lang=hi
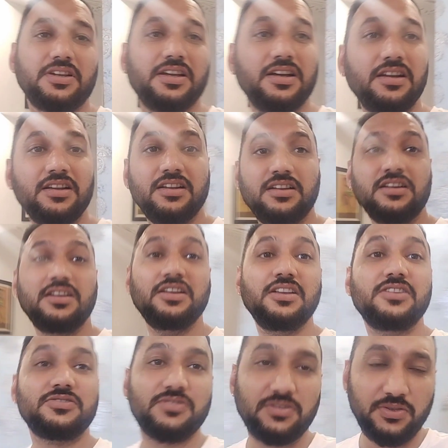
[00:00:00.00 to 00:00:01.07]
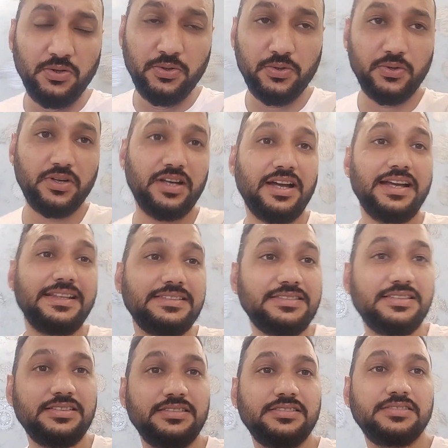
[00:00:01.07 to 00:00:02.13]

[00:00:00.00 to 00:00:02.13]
गया सो so, गाइस